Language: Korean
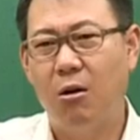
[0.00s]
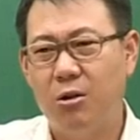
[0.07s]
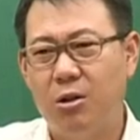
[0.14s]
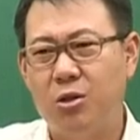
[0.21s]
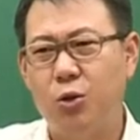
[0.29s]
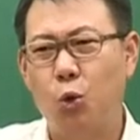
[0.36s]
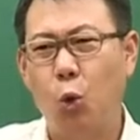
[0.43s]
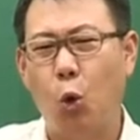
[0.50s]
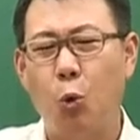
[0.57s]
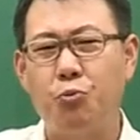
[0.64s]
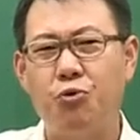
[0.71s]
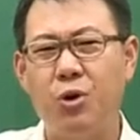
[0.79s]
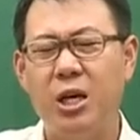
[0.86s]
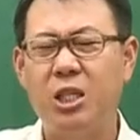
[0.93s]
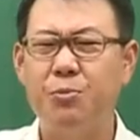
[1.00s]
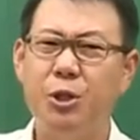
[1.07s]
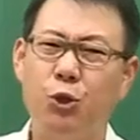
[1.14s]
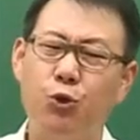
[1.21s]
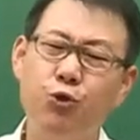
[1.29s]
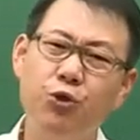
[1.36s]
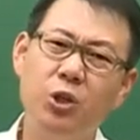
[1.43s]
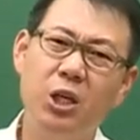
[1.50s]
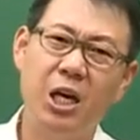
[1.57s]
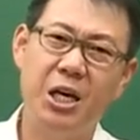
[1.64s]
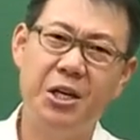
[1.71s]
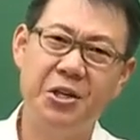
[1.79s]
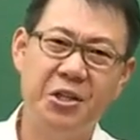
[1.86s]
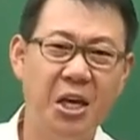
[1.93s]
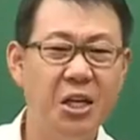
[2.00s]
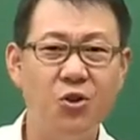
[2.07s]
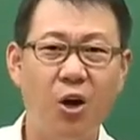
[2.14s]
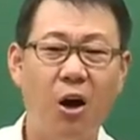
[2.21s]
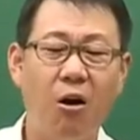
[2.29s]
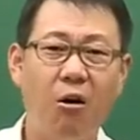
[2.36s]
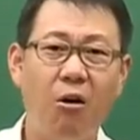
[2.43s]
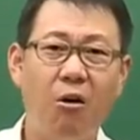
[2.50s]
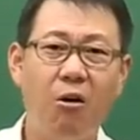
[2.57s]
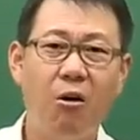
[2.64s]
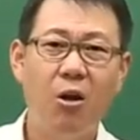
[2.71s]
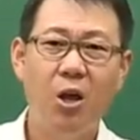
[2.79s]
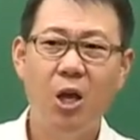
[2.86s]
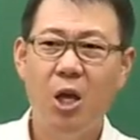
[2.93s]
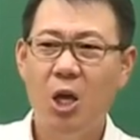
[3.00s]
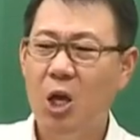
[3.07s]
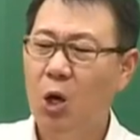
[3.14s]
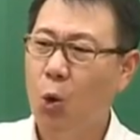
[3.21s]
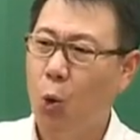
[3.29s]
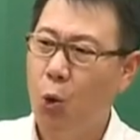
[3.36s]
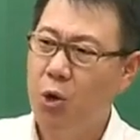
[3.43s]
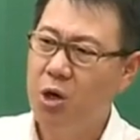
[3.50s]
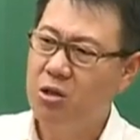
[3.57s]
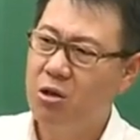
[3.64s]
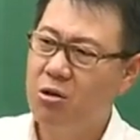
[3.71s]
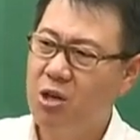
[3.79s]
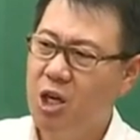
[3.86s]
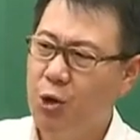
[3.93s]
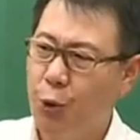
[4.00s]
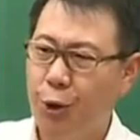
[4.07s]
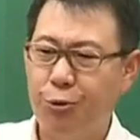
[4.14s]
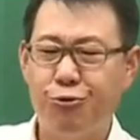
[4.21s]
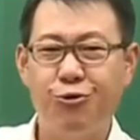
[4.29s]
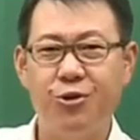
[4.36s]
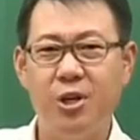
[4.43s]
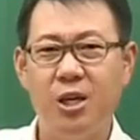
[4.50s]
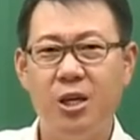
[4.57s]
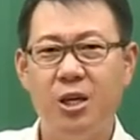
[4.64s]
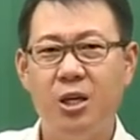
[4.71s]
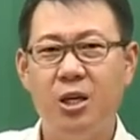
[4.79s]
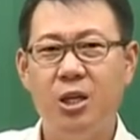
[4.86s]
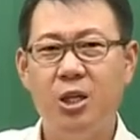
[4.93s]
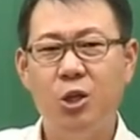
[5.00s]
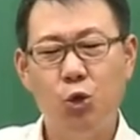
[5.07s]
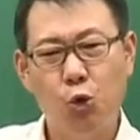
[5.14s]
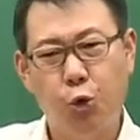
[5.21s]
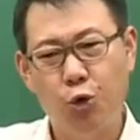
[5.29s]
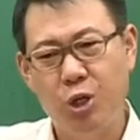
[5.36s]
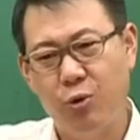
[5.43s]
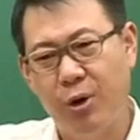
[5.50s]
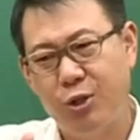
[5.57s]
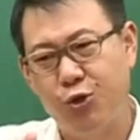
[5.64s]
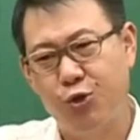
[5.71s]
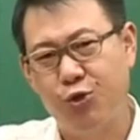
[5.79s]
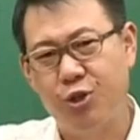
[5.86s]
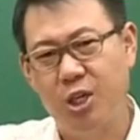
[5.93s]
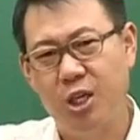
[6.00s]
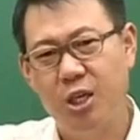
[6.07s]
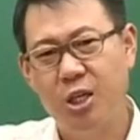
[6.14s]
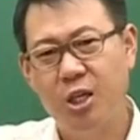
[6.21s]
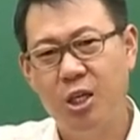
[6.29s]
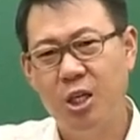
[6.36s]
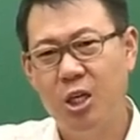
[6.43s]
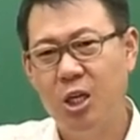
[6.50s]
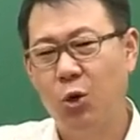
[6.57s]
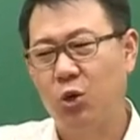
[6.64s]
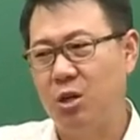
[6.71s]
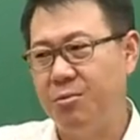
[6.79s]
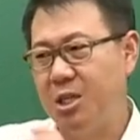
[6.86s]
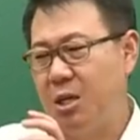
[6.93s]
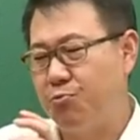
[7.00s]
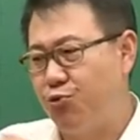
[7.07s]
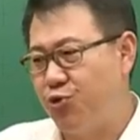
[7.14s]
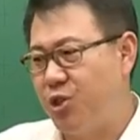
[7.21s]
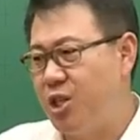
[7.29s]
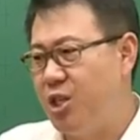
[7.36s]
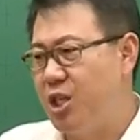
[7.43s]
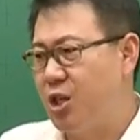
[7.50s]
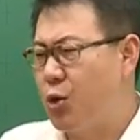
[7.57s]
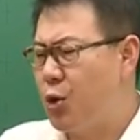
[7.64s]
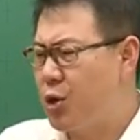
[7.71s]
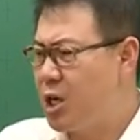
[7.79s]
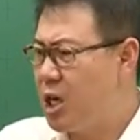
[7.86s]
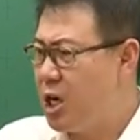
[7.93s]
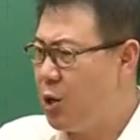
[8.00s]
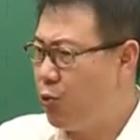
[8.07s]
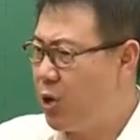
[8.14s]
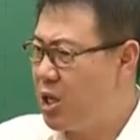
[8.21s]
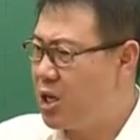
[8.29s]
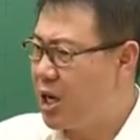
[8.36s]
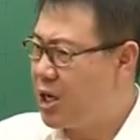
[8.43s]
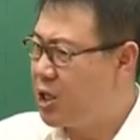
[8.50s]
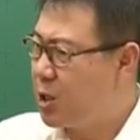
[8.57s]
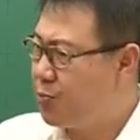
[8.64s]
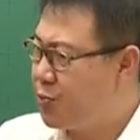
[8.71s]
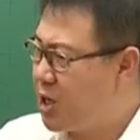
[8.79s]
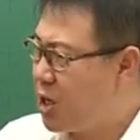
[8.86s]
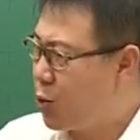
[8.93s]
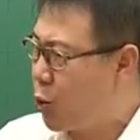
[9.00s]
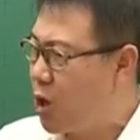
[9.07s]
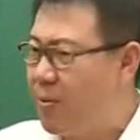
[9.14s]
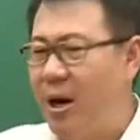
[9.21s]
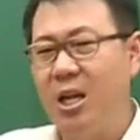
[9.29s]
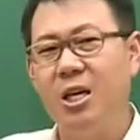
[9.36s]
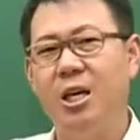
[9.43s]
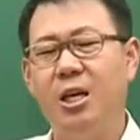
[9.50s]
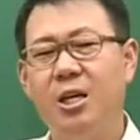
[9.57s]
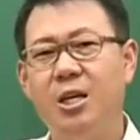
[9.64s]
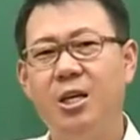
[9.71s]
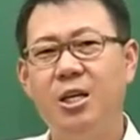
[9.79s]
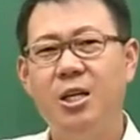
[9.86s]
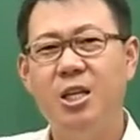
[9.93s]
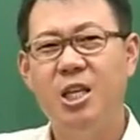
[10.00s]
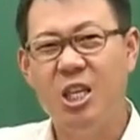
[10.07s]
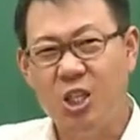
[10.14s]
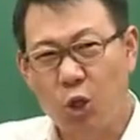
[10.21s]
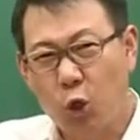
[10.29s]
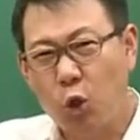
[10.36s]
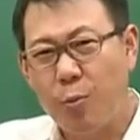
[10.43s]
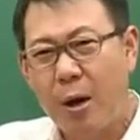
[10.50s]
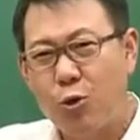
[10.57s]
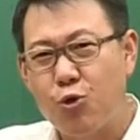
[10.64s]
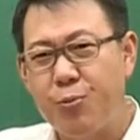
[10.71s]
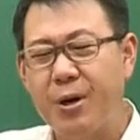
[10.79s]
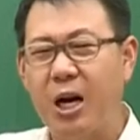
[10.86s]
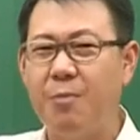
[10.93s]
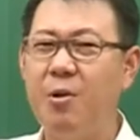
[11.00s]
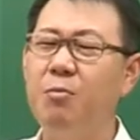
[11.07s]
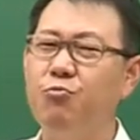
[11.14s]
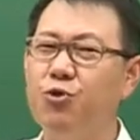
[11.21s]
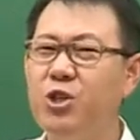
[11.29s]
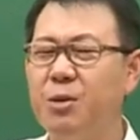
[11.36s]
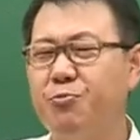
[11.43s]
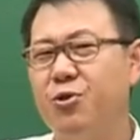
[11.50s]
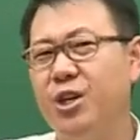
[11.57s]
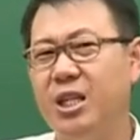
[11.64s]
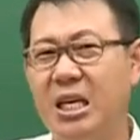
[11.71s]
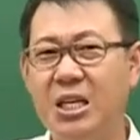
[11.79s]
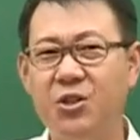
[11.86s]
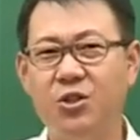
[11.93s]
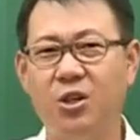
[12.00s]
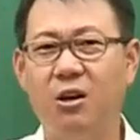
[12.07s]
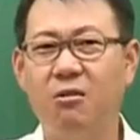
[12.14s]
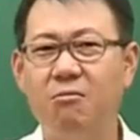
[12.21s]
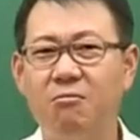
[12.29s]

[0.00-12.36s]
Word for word: 어느 정도 공부를 했으면 순서 나열이 되죠. 고려 전기, 고려 후기, 초기와 중기, 그 다음에 이제 무신집공기, 원간섭기, 고려 말기 이 정도만 구별하면 문제 풀게 돼 있죠.